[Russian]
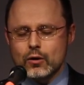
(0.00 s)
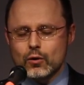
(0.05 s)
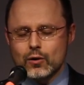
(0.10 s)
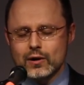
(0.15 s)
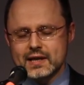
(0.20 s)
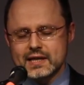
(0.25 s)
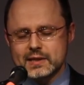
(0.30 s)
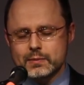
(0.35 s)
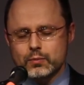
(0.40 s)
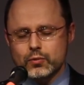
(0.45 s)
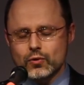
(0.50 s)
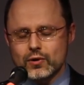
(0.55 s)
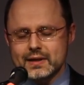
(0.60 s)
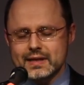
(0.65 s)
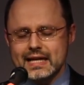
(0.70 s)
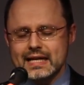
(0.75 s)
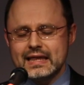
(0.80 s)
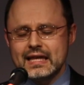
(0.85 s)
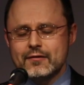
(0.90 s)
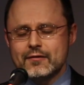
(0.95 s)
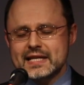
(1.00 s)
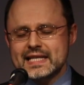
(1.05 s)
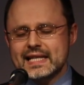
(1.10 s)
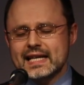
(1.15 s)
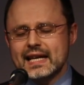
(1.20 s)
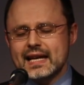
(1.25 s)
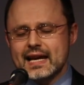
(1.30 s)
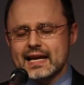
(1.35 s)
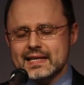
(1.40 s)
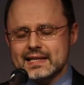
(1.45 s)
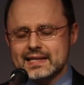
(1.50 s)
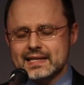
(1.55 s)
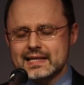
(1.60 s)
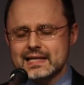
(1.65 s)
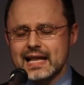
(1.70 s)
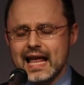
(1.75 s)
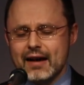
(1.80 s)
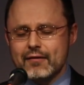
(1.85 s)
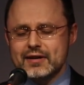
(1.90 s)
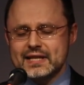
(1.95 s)
о Господь, и Ты воскрес,
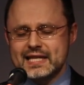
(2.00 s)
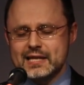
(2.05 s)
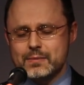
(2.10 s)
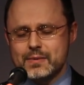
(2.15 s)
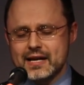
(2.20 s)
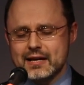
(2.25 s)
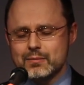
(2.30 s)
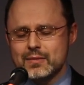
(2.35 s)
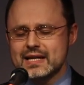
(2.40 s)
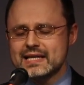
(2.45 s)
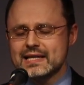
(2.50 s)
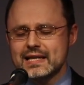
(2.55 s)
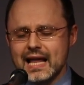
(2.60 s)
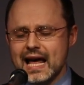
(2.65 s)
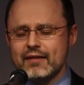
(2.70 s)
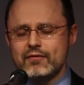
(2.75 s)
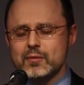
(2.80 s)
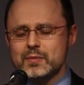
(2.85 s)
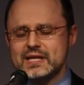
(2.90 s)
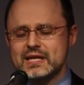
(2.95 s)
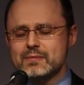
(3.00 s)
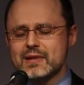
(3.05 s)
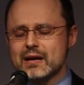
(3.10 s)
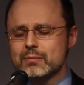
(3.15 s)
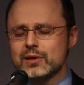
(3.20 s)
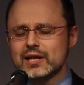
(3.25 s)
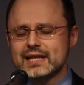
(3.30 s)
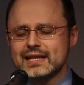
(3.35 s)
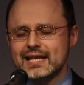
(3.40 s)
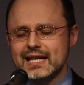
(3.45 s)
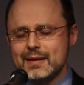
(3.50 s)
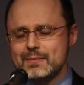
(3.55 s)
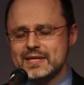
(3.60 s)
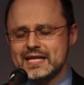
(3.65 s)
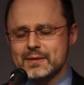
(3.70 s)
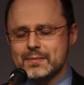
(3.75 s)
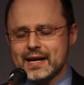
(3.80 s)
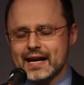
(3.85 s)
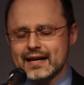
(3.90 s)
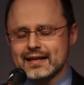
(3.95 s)
слава Тебе, мы славим Тебя, и благодарим
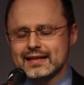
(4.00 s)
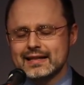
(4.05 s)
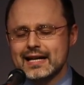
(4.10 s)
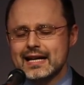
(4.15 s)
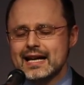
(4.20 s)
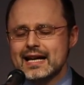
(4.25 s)
Тебя.